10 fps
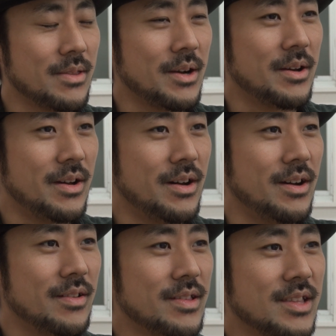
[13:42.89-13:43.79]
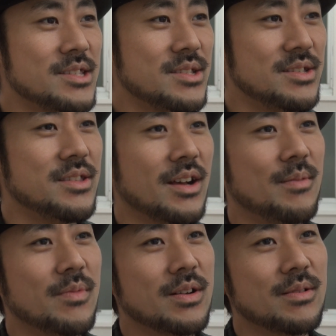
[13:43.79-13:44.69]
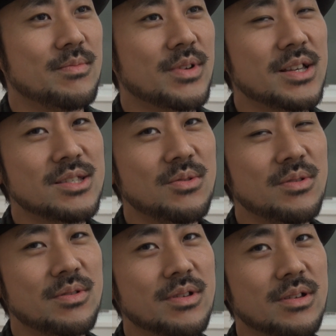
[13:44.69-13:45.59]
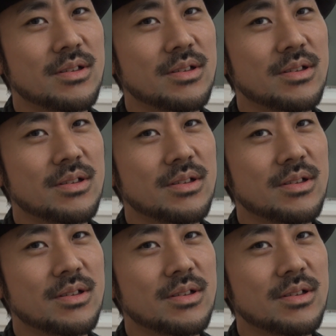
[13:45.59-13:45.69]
だからだしなんか昔の